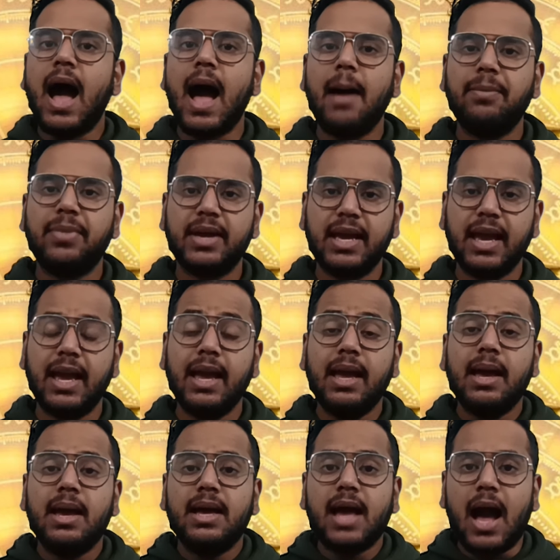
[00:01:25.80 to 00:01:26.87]
आपके
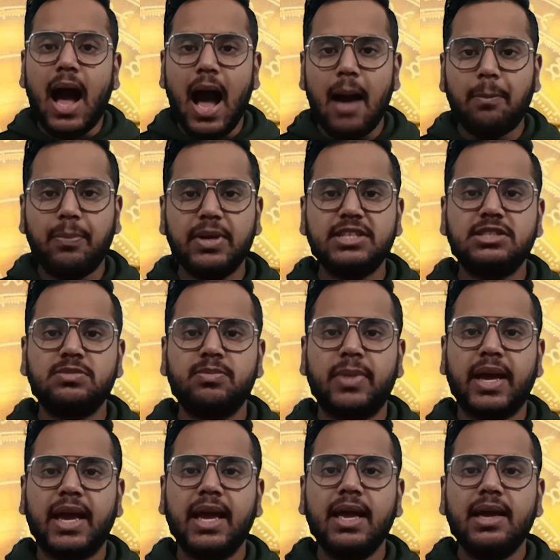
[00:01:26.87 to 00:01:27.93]
आपस
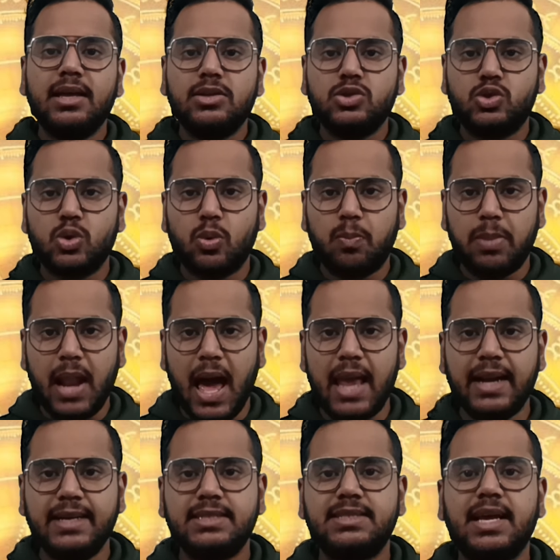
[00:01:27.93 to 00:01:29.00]
में जो
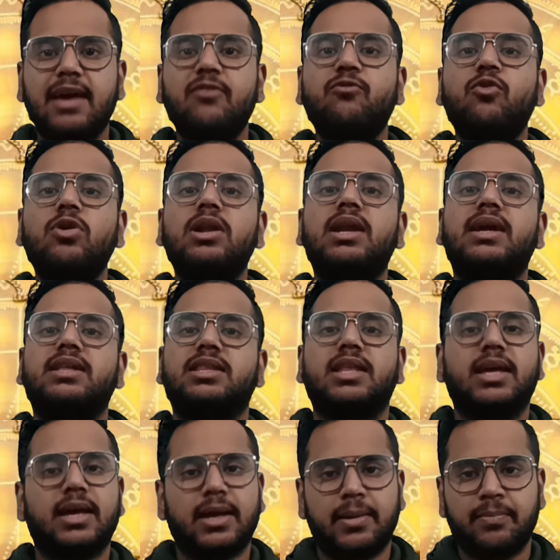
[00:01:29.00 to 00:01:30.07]
प्लैनेट्स हैं वो लड़ते
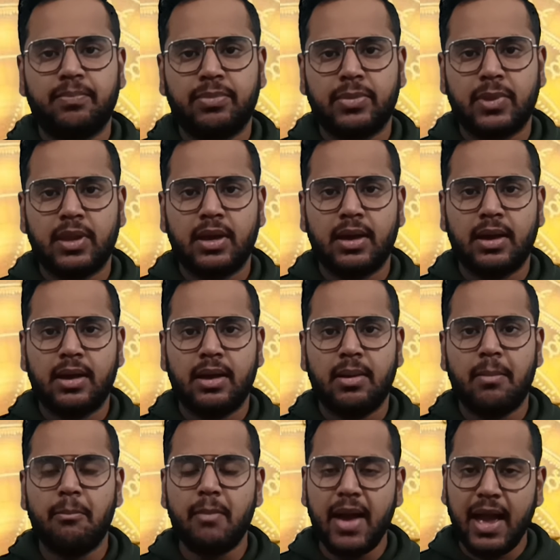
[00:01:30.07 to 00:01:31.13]
हैं
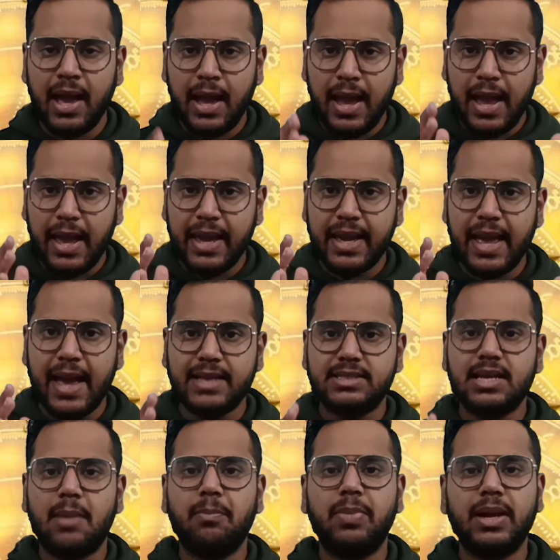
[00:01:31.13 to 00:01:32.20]
मैं एक
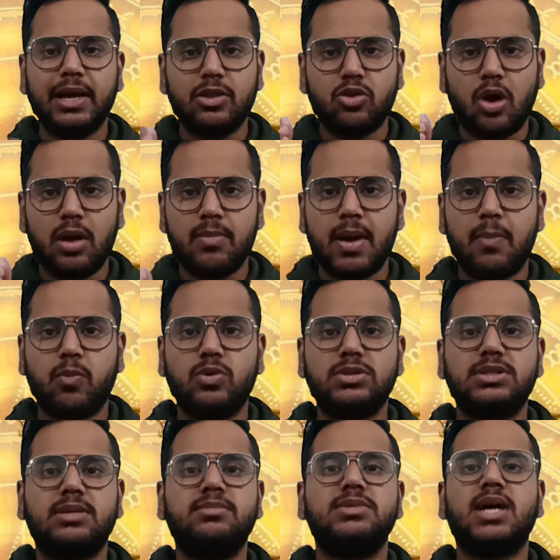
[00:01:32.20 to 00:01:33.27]
एग्जाम्पल के तौर में आपको
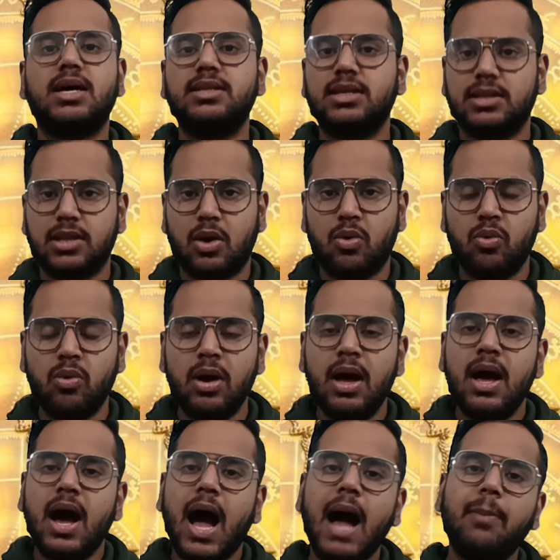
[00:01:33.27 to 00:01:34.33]
समझा देता हूं
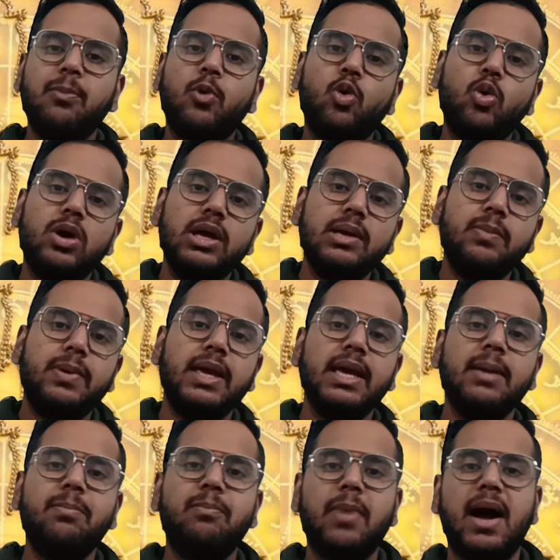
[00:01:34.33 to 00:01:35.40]
आप कोई
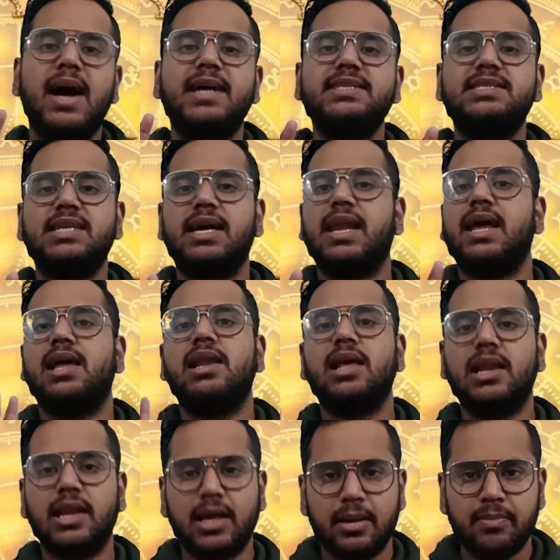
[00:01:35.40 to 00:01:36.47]
भी पांच ग्रह
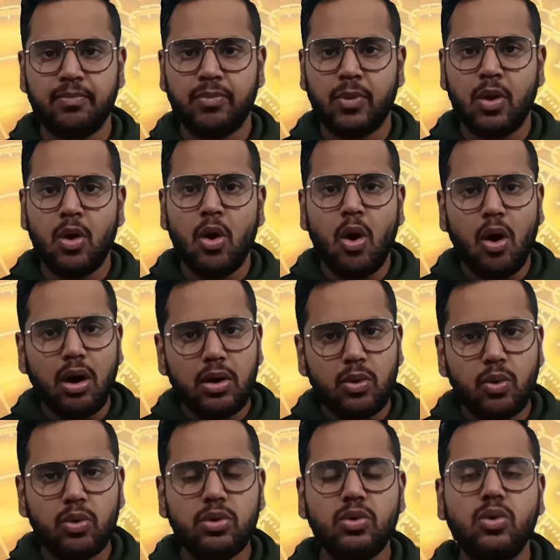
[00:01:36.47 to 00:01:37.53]
ले लें और
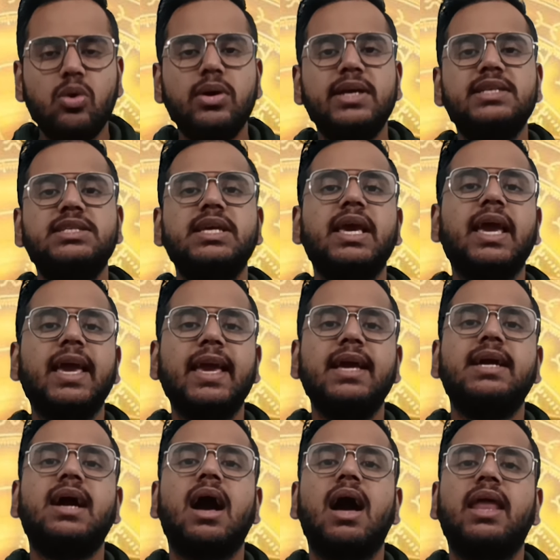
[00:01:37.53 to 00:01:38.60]
उनको किसी
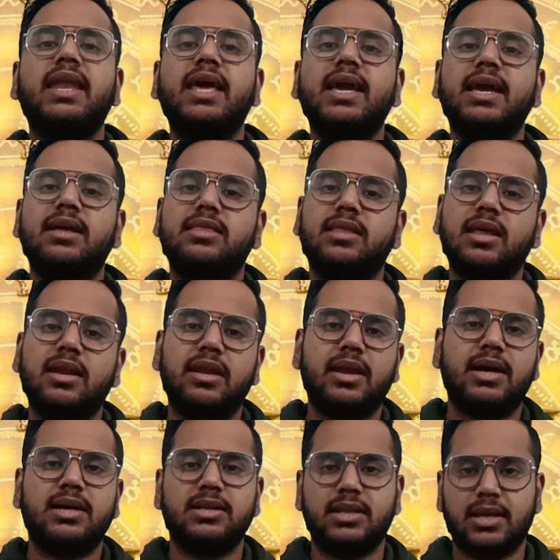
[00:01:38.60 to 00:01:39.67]
एक खाने के अंदर
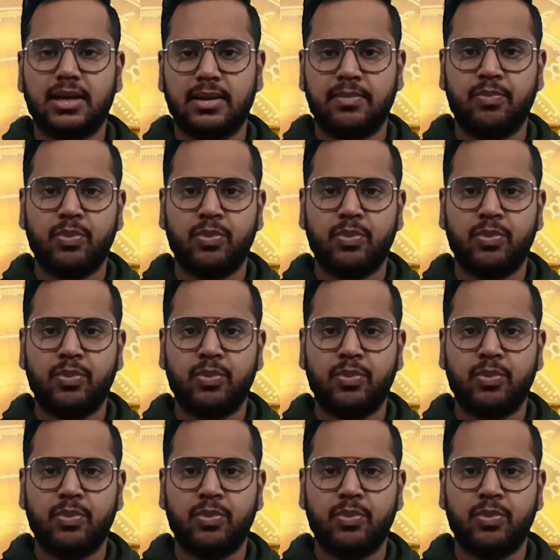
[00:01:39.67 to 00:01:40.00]
रख दें